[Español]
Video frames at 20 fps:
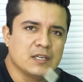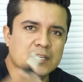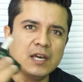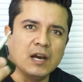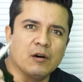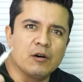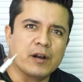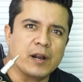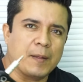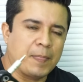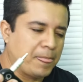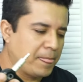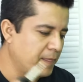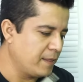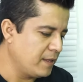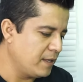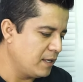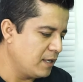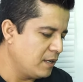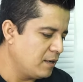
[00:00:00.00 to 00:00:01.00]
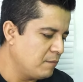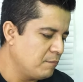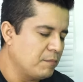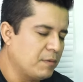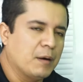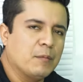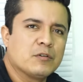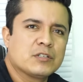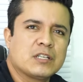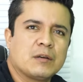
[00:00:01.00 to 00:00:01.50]
Y ahora,
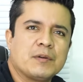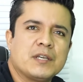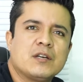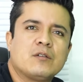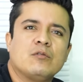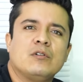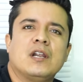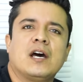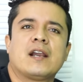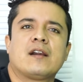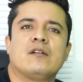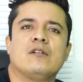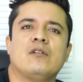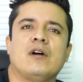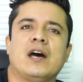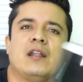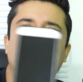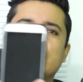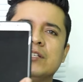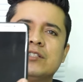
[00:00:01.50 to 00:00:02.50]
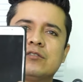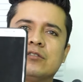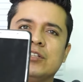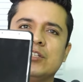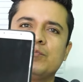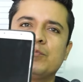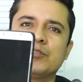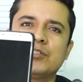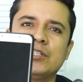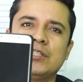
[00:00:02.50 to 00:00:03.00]
vamos a vincularlo a nuestro
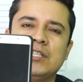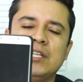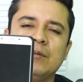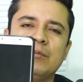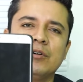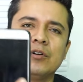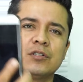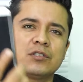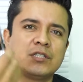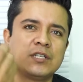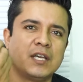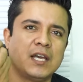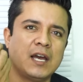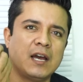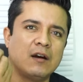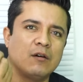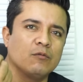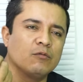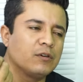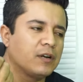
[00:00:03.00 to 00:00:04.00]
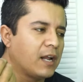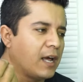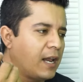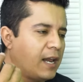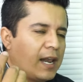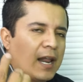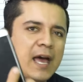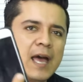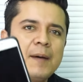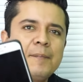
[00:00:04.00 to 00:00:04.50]
dispositivo, sea una
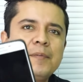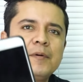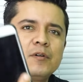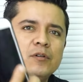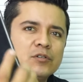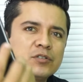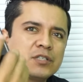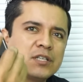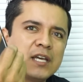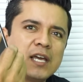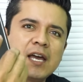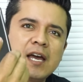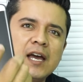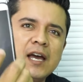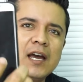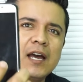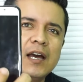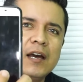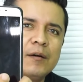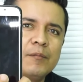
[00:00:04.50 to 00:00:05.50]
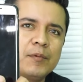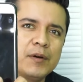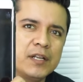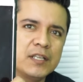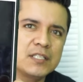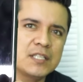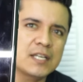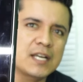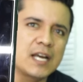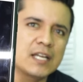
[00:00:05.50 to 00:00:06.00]
lab o sea, en
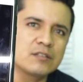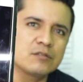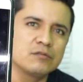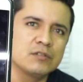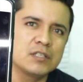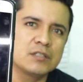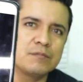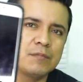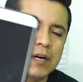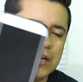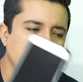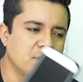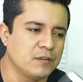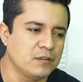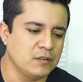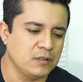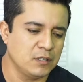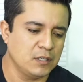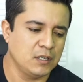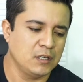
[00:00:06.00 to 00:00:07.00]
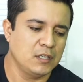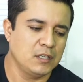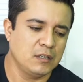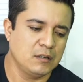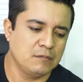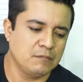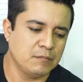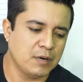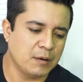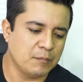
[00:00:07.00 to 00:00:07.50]
este caso, un smartphone.
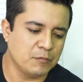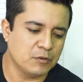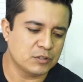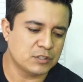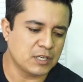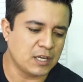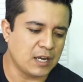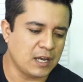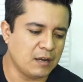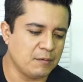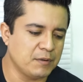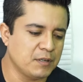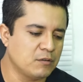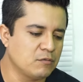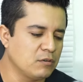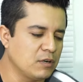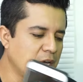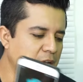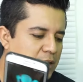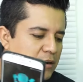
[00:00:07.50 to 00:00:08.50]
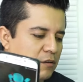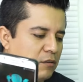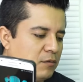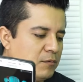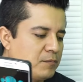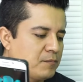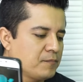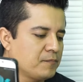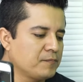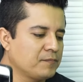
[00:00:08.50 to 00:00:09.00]
Vamos a, vincularlo
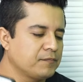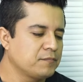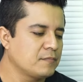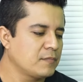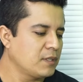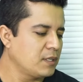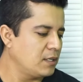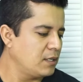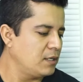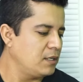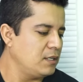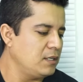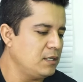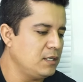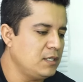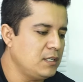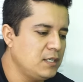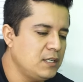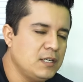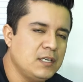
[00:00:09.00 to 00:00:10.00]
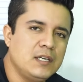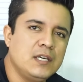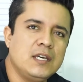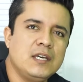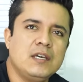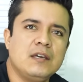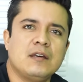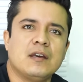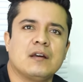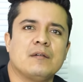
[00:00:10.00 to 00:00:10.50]

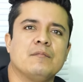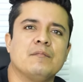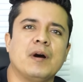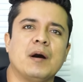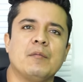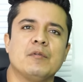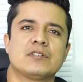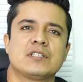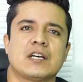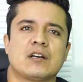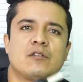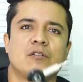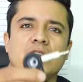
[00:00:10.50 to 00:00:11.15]
y vamos a